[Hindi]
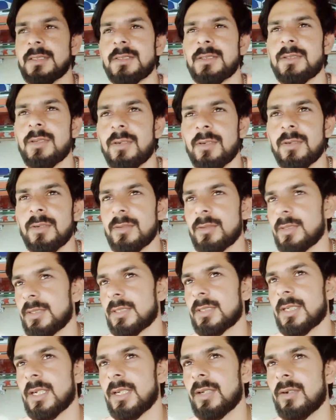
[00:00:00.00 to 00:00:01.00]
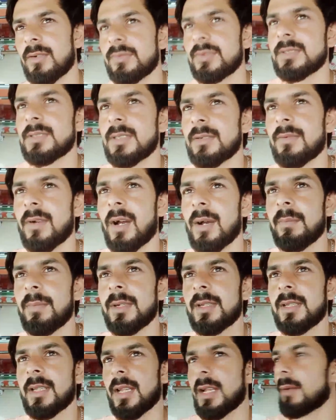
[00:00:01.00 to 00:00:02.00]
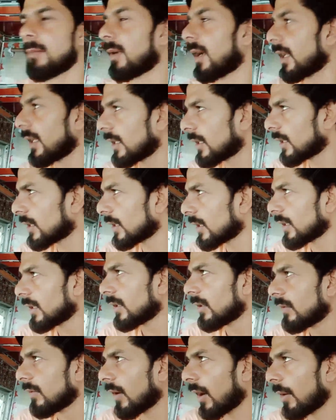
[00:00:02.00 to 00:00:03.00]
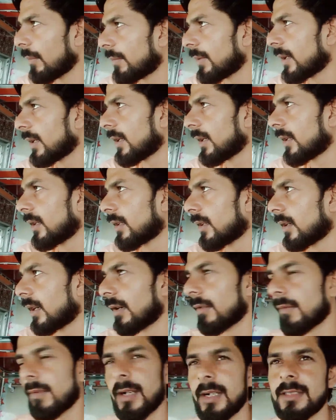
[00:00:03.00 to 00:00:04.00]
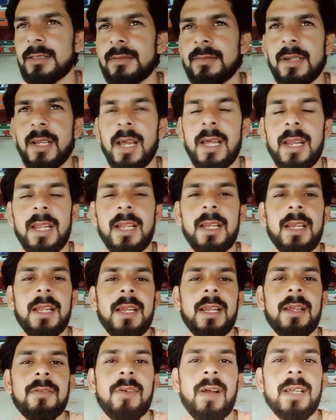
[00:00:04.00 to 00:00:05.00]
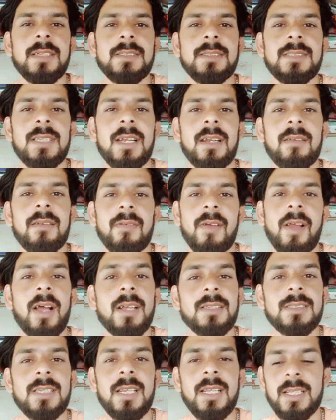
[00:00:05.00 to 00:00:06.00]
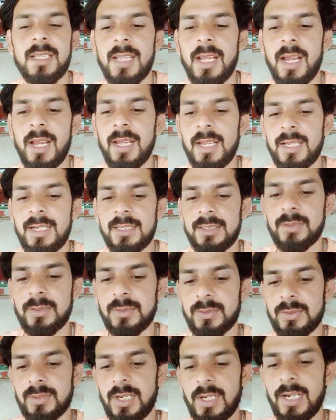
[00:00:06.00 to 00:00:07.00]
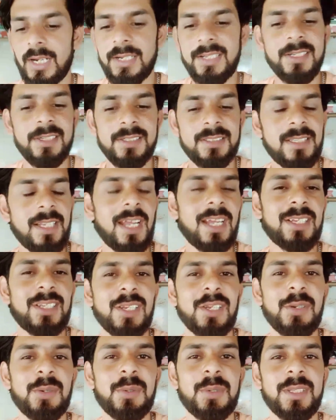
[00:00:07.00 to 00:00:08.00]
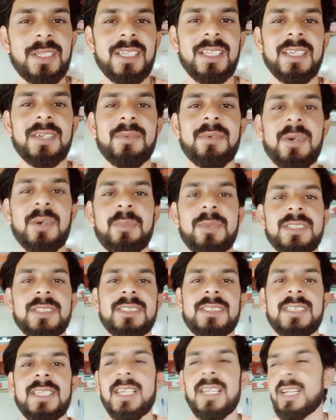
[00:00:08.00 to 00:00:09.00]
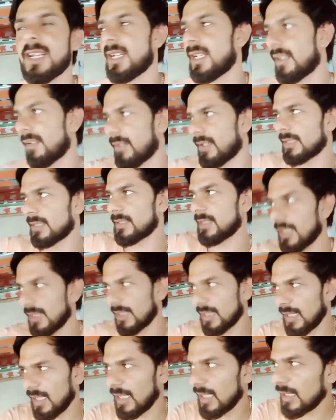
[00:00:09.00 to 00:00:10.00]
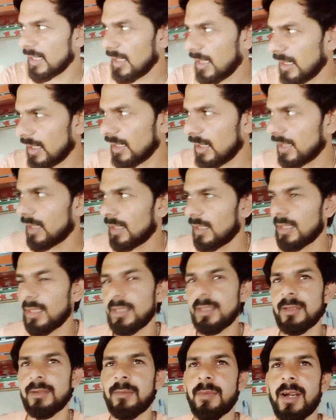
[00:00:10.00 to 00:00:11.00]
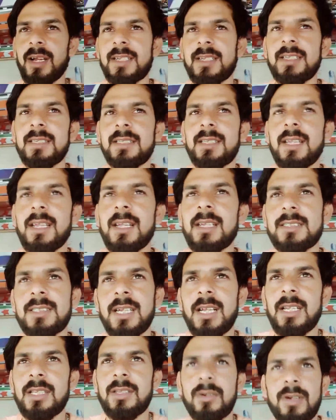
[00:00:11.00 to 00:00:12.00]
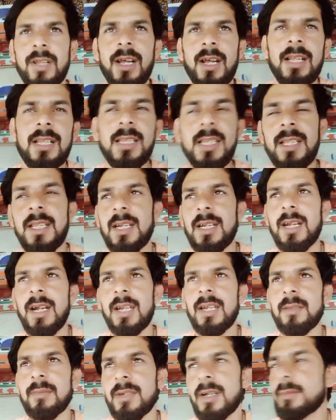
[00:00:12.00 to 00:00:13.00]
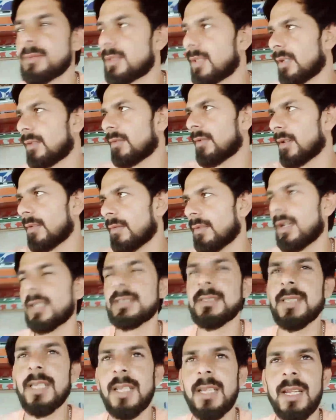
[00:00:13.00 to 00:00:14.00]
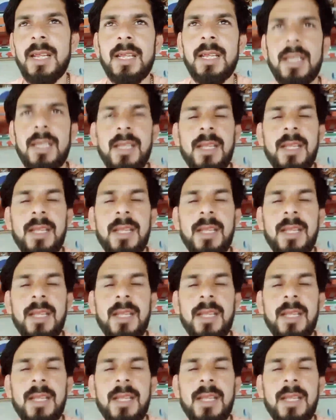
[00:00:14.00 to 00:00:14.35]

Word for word: तो इनका ही ऑफिस है वहाँ पे गया भाई वहाँ पे एडवांस वगैरह लेना है वहीं से एडवांस लेके आएगा तो गाड़ी अनंतनाग की लोड की है वो अभी गया है एडवांस लेके आएगा तो बाकी तेल शेल तो डाल दिया गाड़ी में अब सिर्फ एडवांस लेना है